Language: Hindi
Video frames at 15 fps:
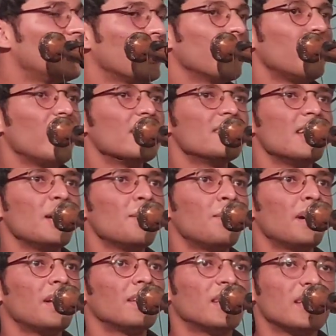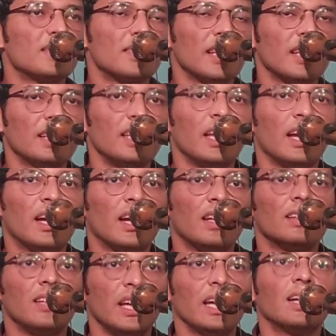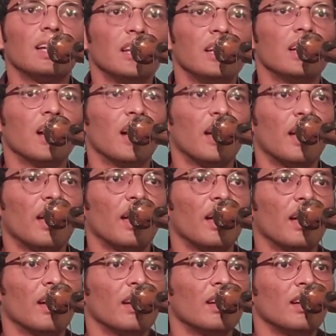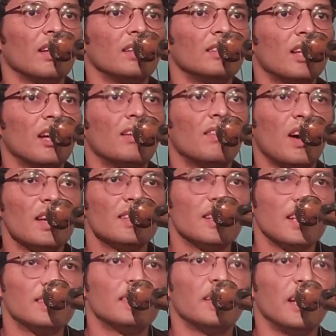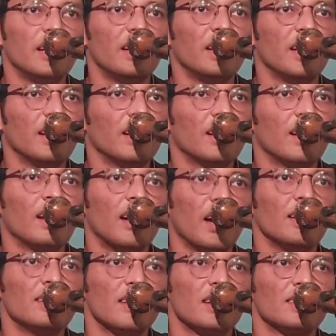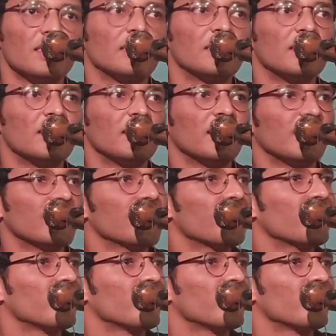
दरवाज़े पर दस्तक देकर देख लिया है दरवाज़े से टेक लगाई जा सकती है